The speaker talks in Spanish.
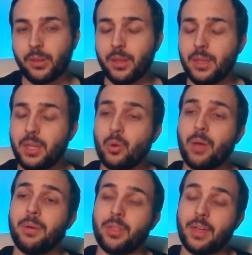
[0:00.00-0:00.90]
Y una
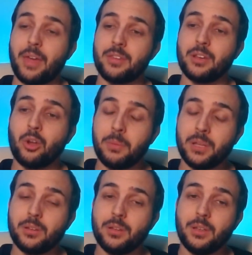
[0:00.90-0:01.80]
vez haces el
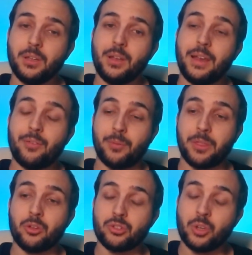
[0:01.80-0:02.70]
commit, la
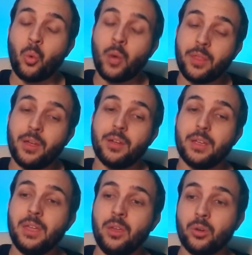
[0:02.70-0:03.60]
información se guarda
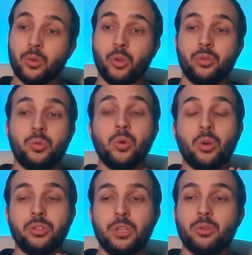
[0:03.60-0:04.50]
y con, tu
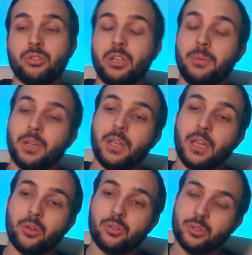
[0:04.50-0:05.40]
Continuous Delivery y
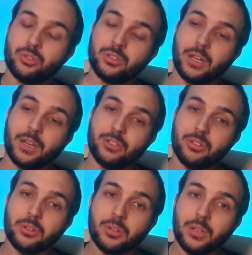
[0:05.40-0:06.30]
Continuous
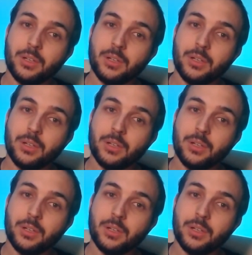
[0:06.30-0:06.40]
Integration